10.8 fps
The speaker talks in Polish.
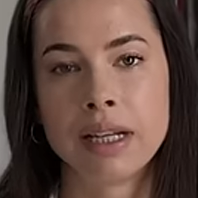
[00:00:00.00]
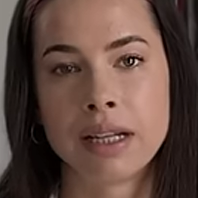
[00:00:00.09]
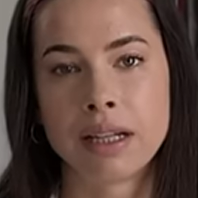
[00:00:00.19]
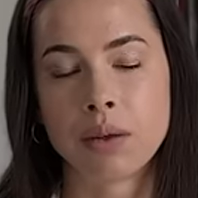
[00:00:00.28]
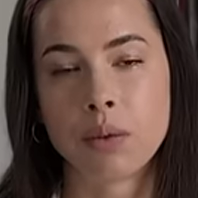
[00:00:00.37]

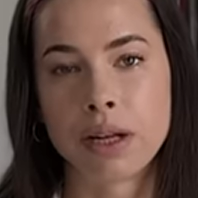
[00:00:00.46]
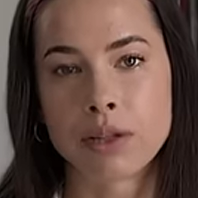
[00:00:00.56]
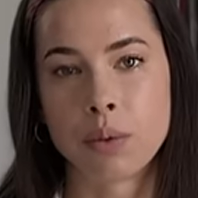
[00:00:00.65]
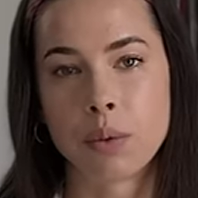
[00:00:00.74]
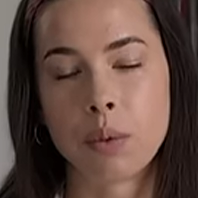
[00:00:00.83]

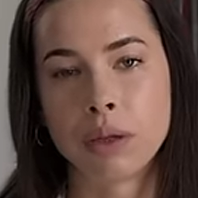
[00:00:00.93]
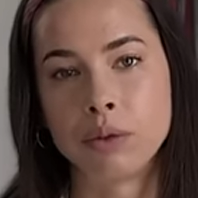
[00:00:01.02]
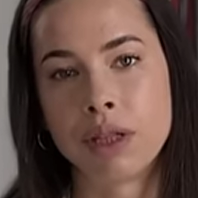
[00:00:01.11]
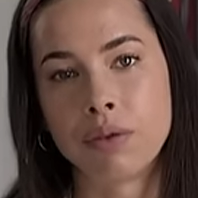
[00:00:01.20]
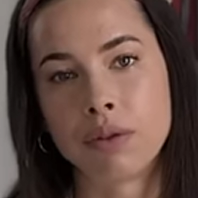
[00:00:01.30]
regulacją
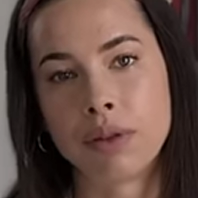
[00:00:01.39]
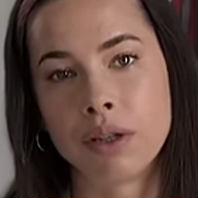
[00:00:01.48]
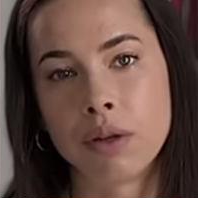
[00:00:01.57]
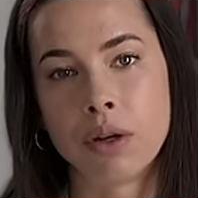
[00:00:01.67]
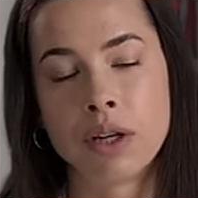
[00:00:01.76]
układu
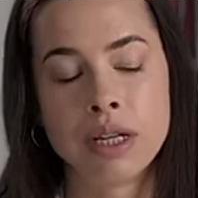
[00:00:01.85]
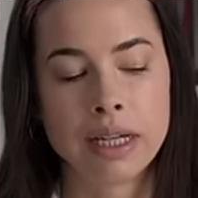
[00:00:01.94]
nerwowego,